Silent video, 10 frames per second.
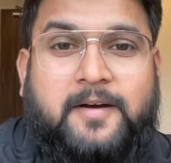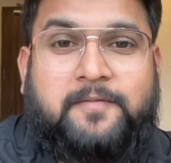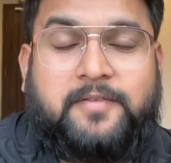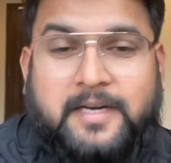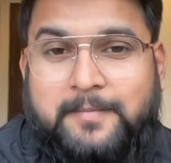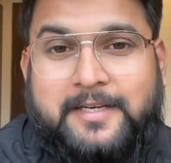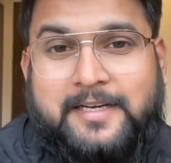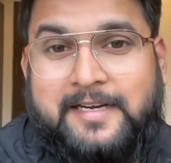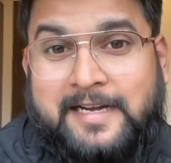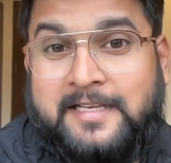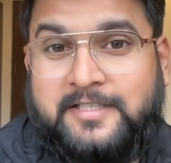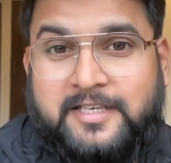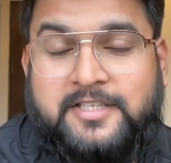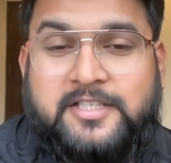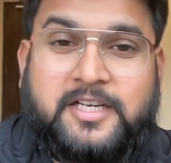फंडामेंटली एनालाइज
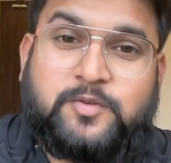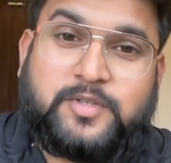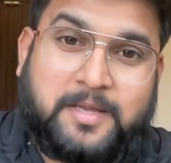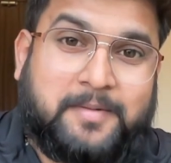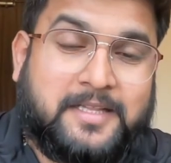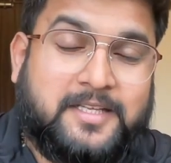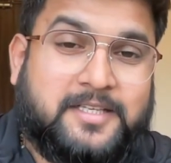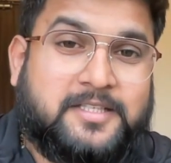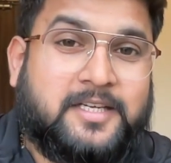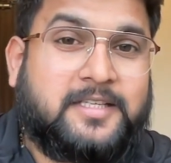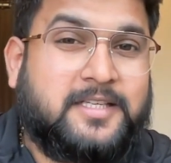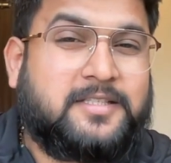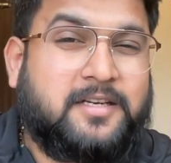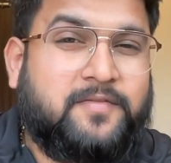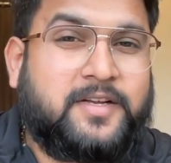कर लीजिएगा उसके बाद ही कीजिएगा ये
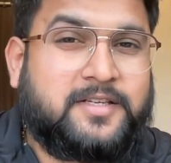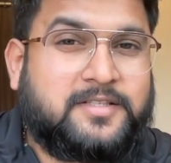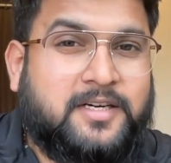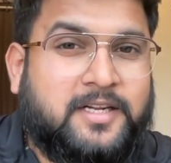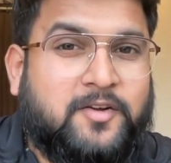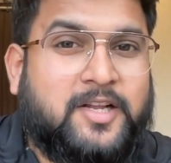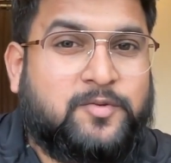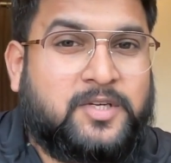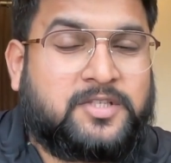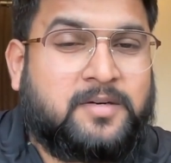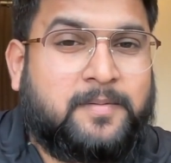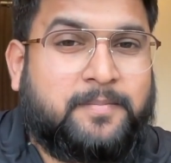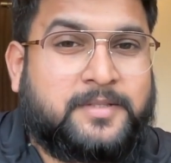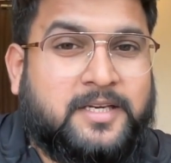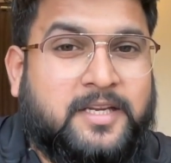सिर्फ एक स्टडी और एजुकेशनल
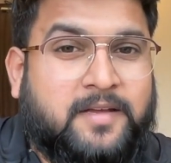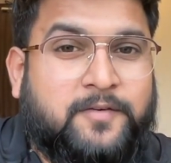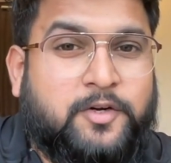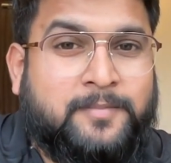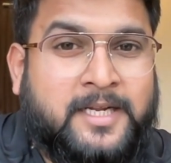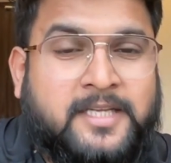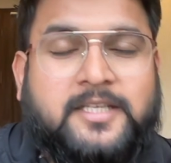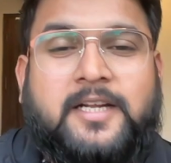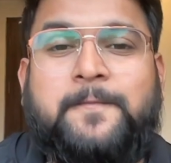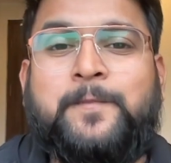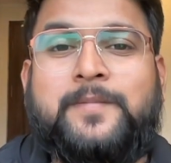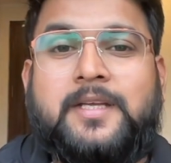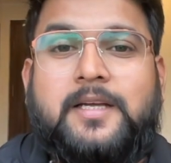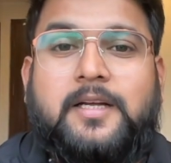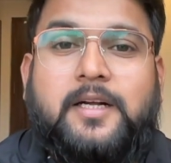पर्पज़ के लिए ये वीडियो बनाया जा रहा
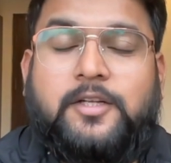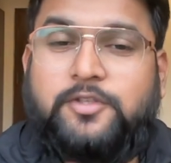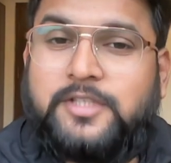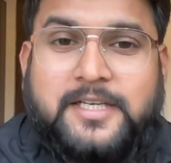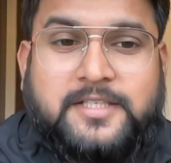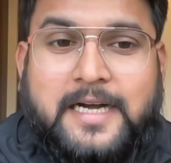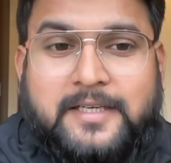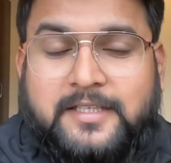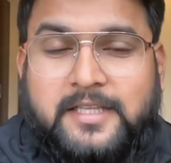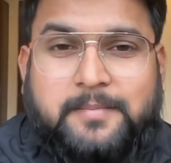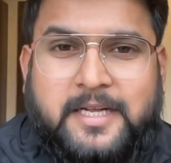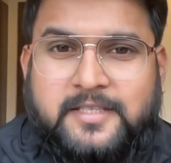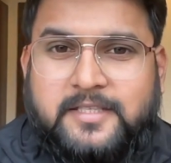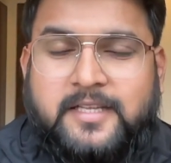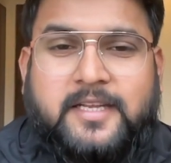है तो चलिए स्टार्ट करते हैं बिना
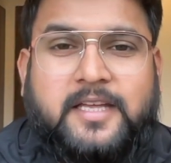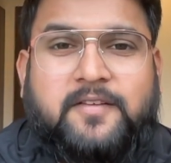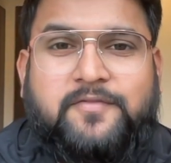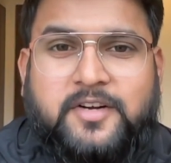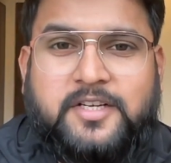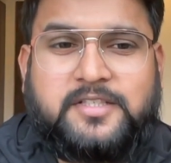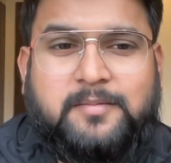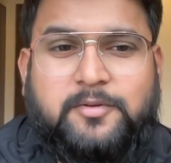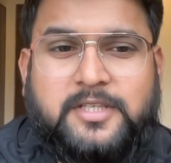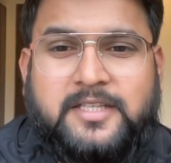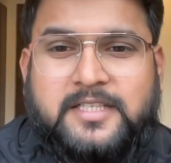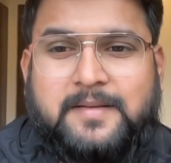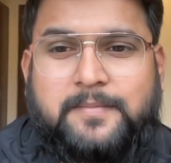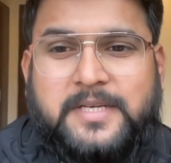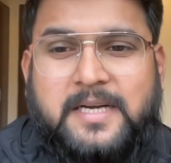किसी देरी के फर्स्ट हम लोग चलते हैं
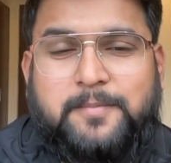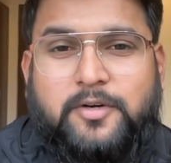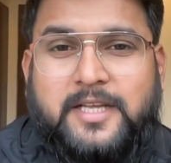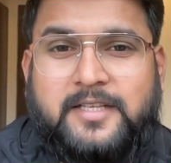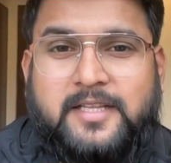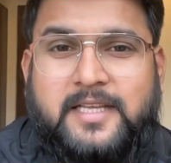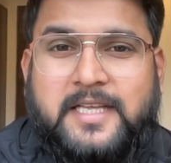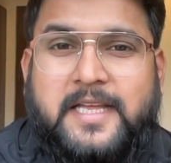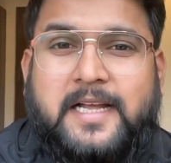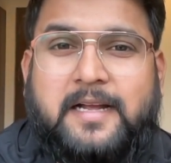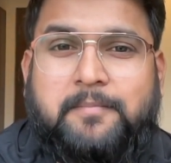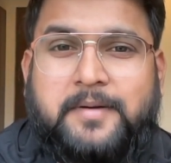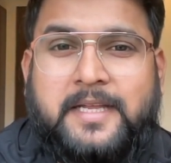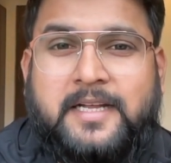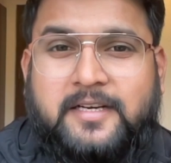इसके वेबसाइट पे और देखते हैं कि ये
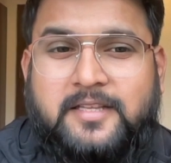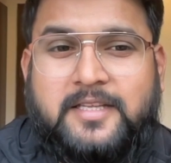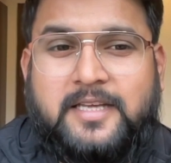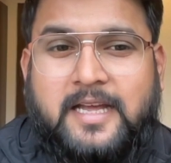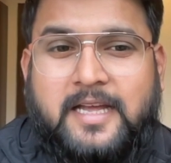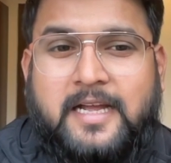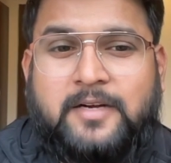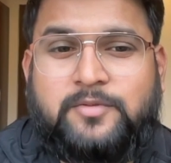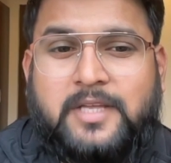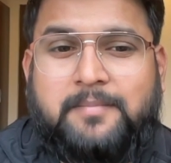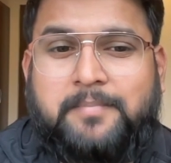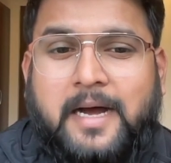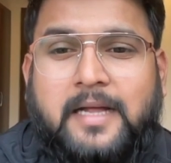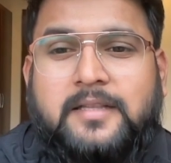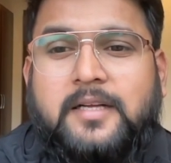कंपनी करती क्या है एंड उसके
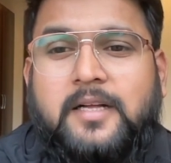बाद